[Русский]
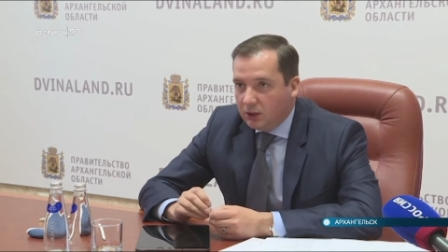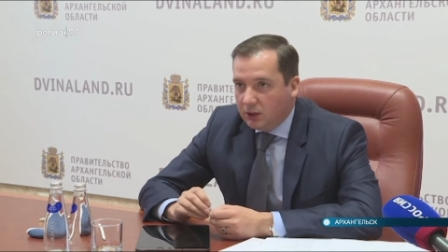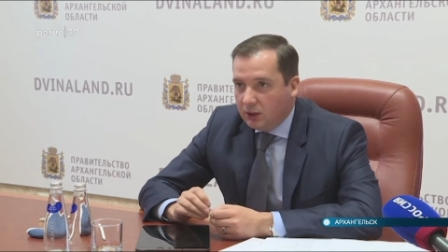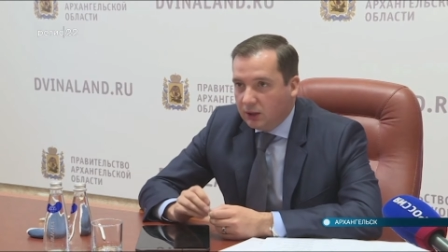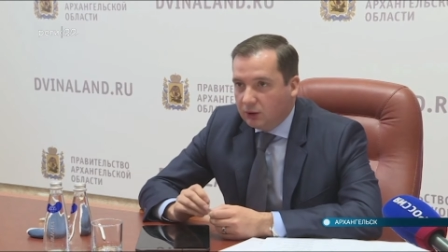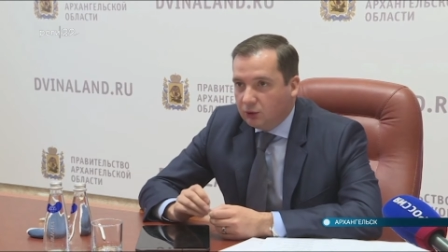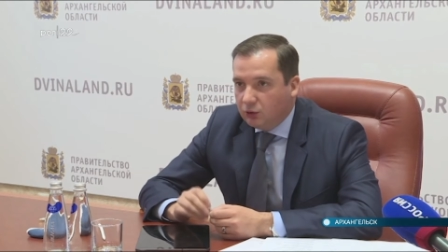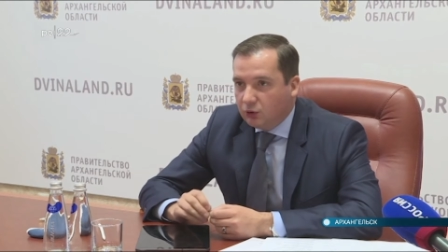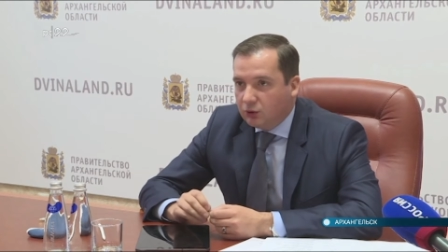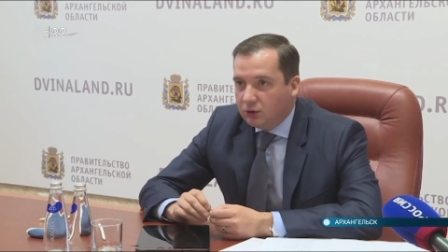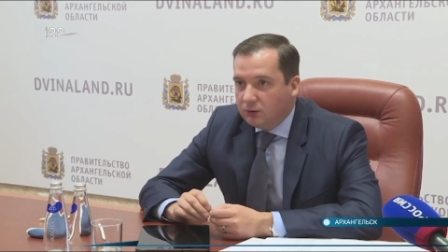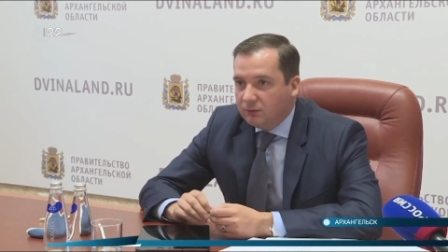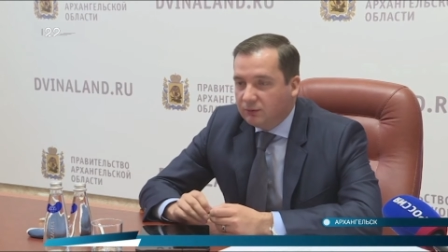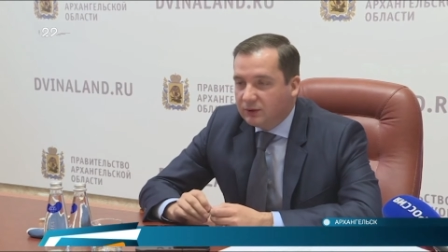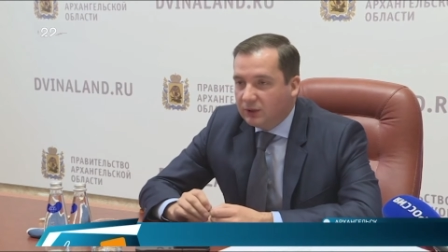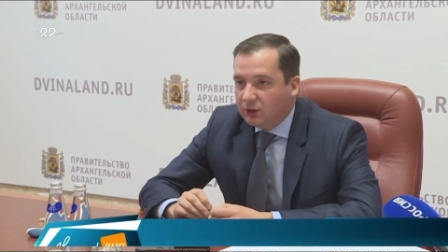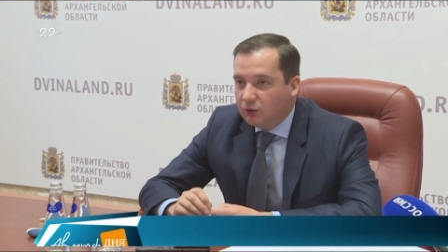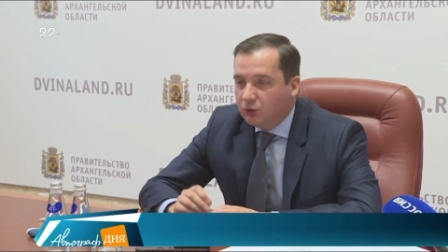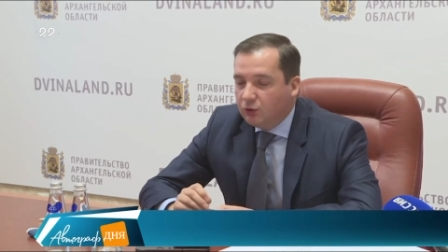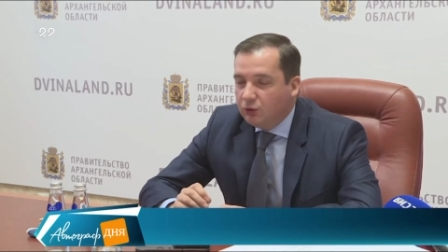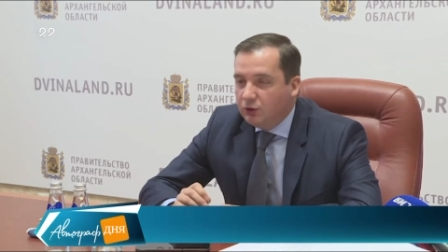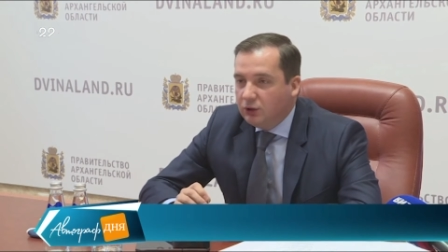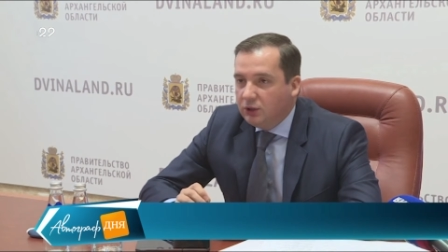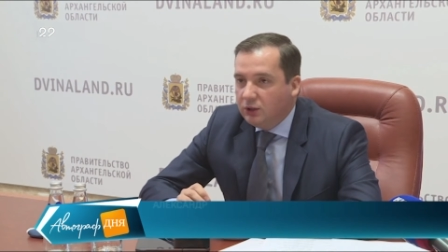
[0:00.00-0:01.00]
которым в
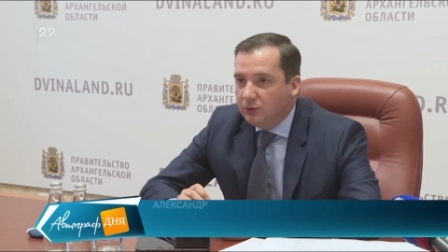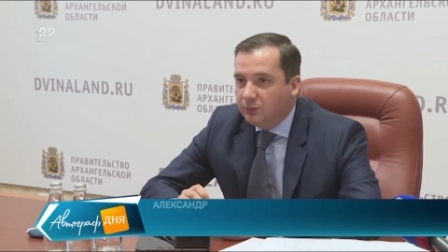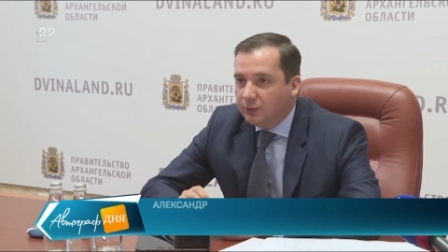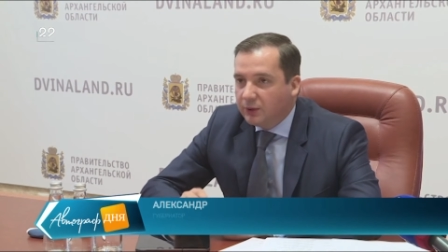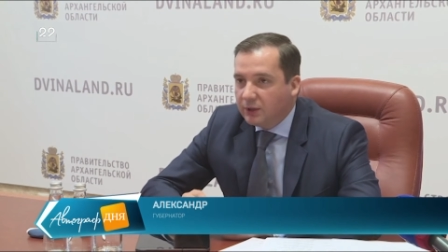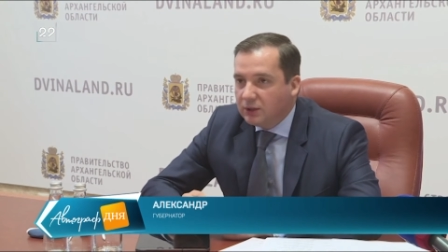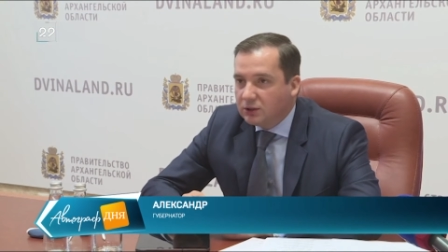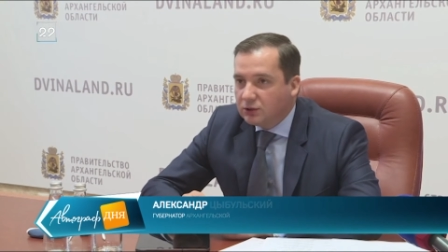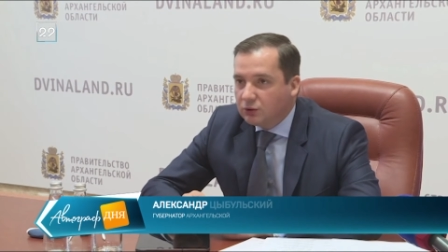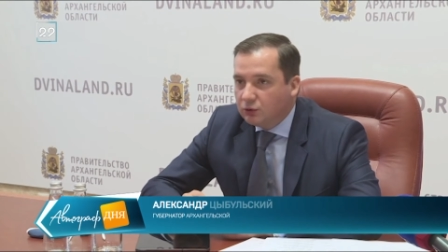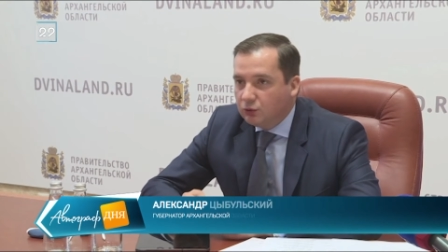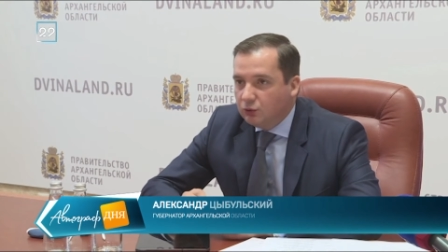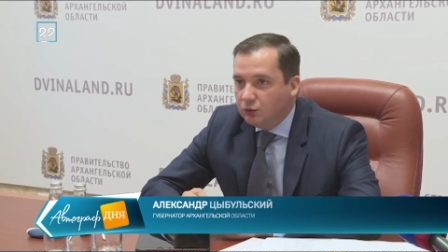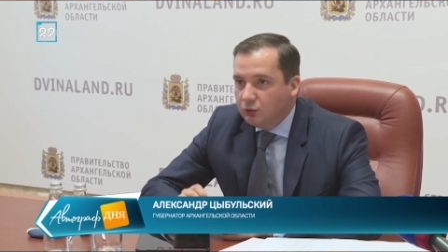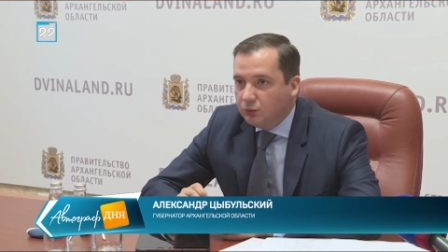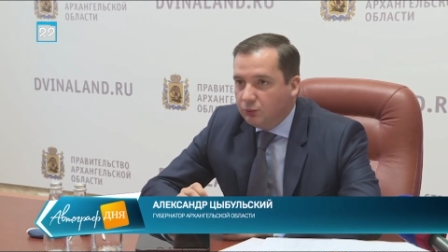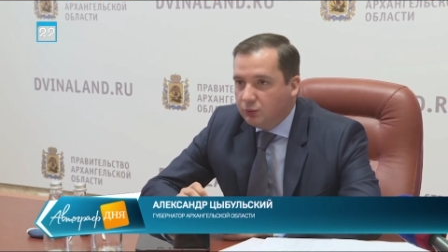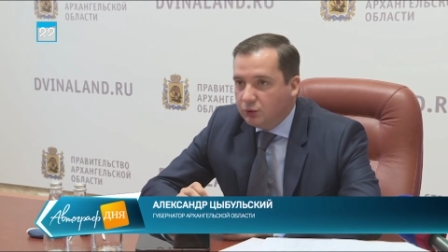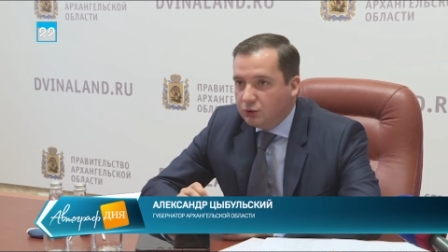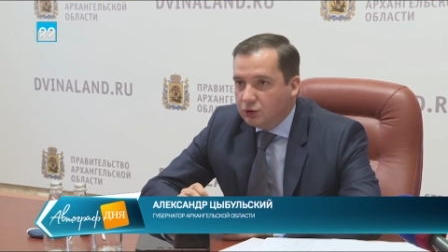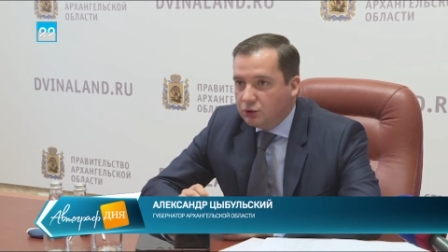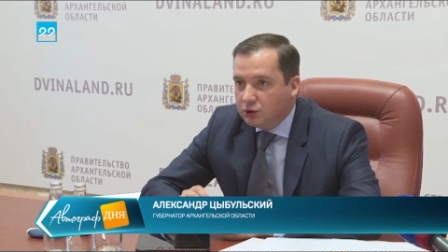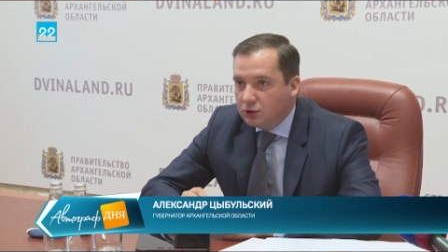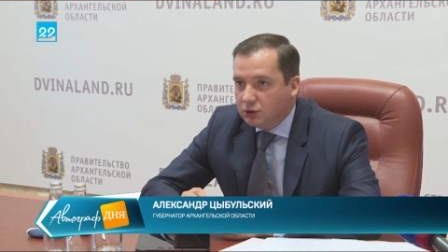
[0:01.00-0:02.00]
такую непростую
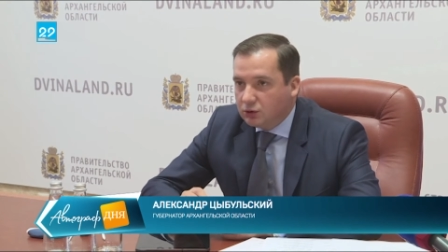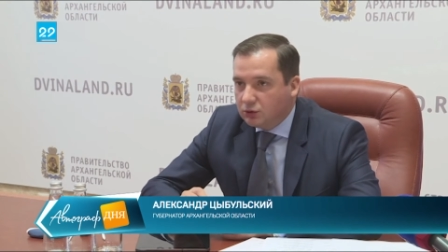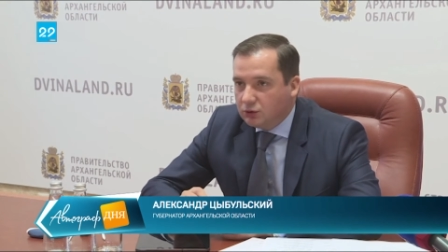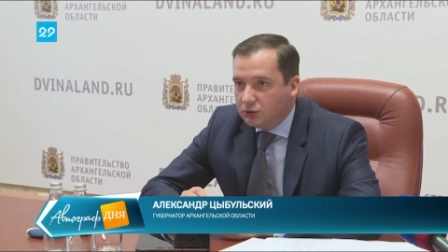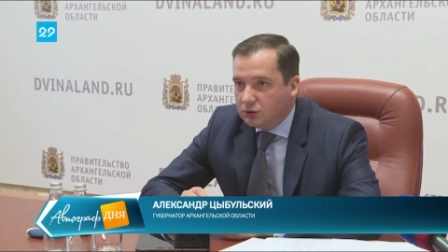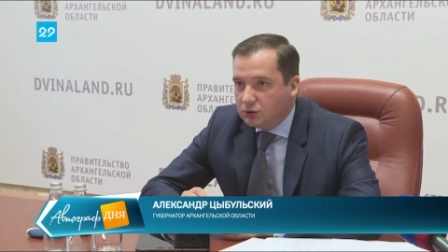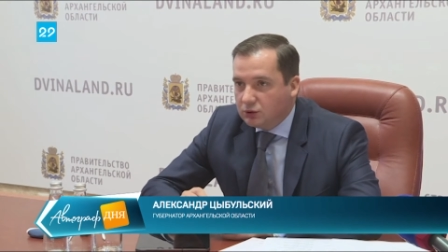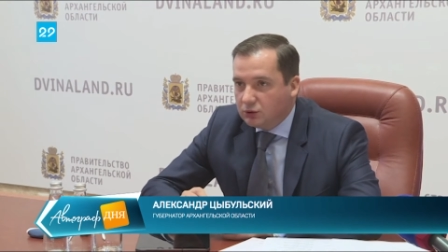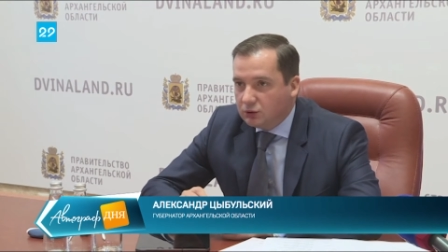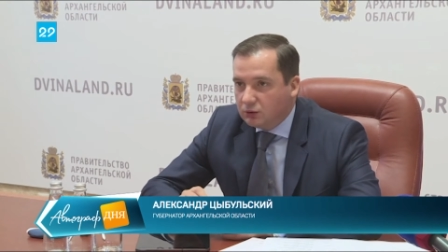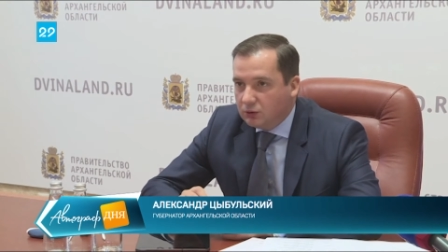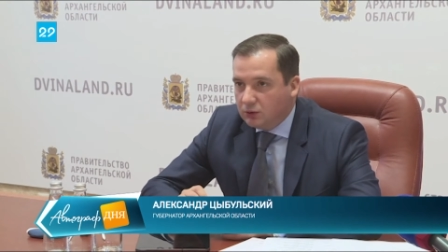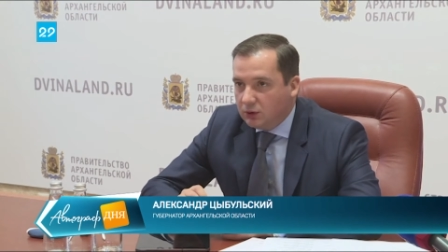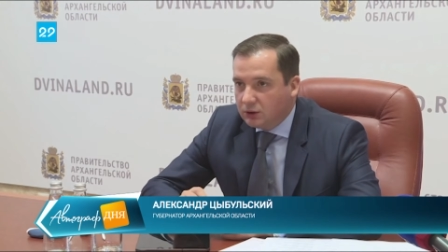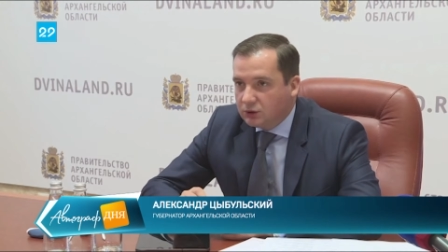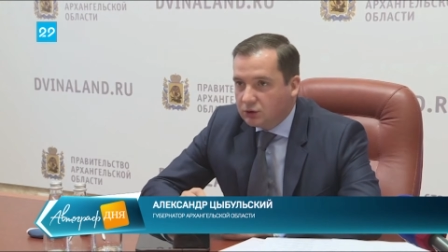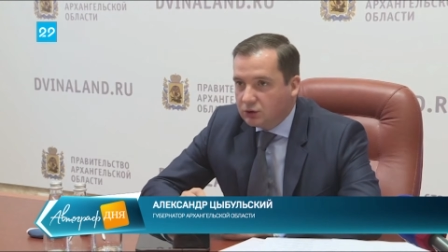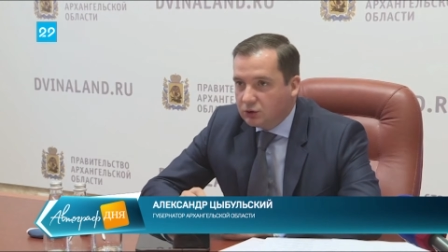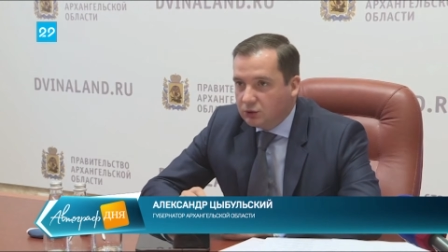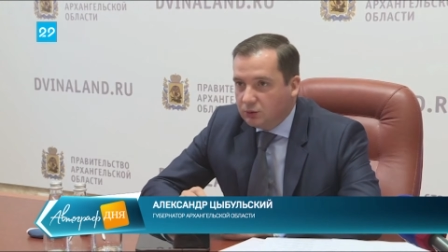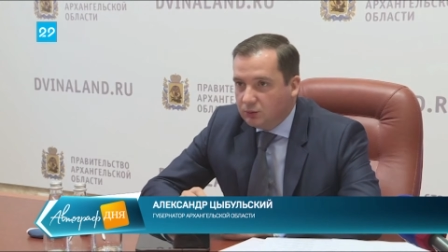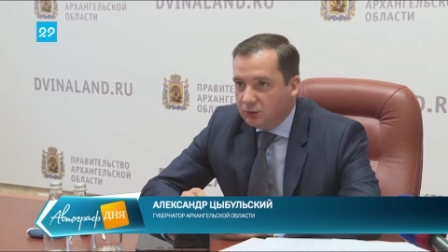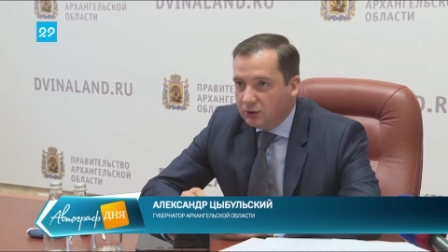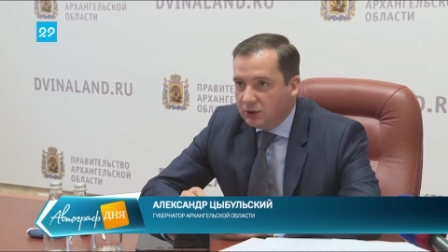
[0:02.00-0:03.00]
бюджетную
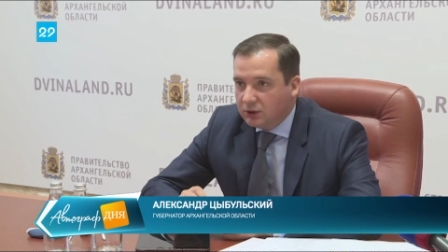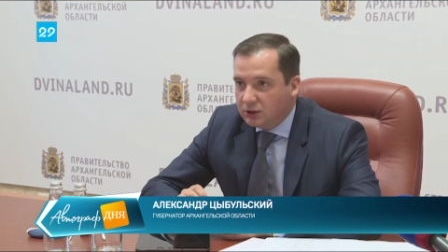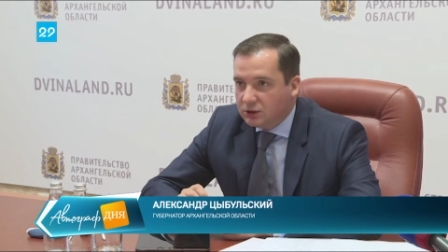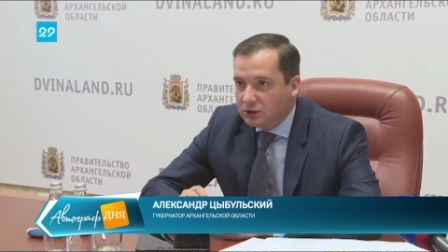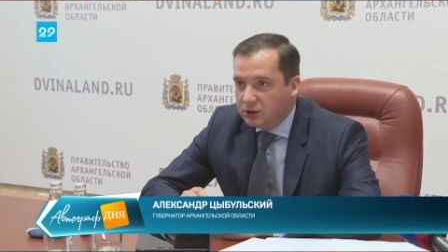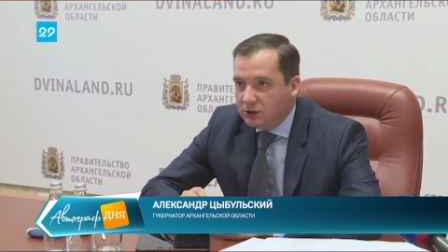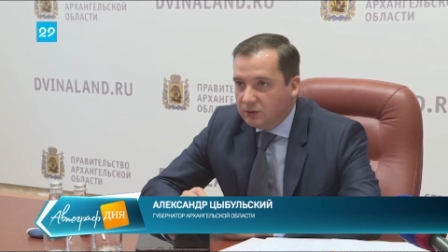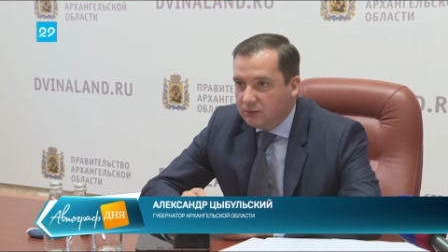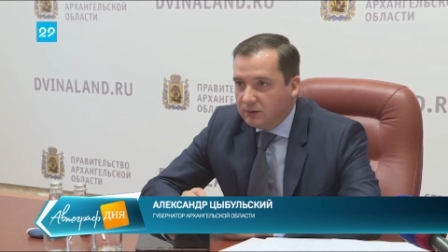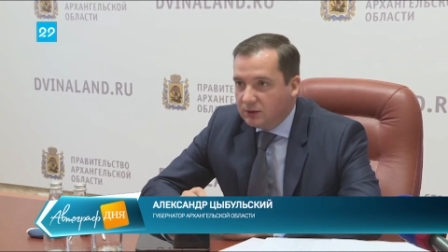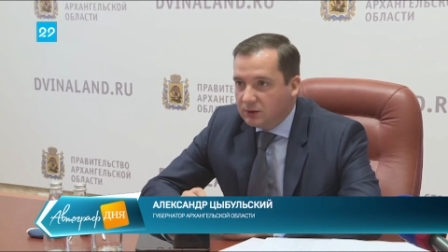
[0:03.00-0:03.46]
ситуацию мы нашли